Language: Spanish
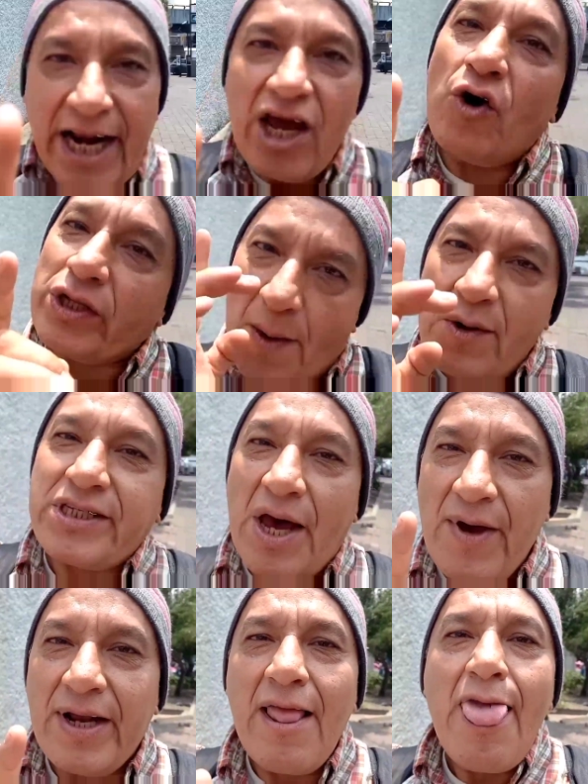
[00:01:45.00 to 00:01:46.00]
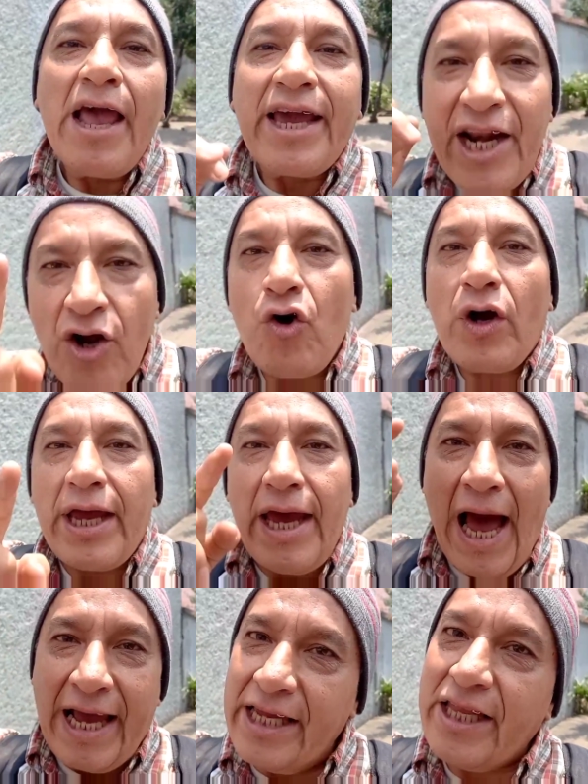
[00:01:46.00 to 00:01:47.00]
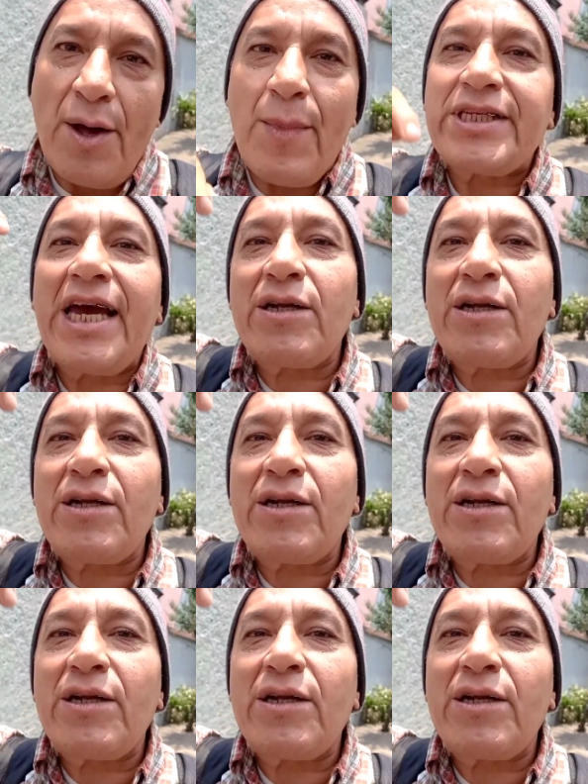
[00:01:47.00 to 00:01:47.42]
creo, ahorita vamos a ver, creo aquí nada más,